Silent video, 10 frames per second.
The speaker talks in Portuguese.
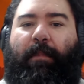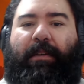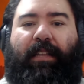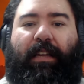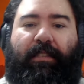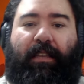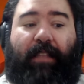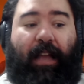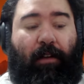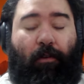Mas tem que
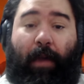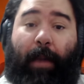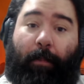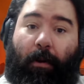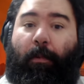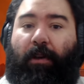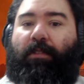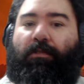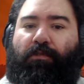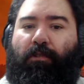aceitar qual é a proposta
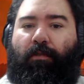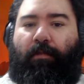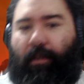do jogo.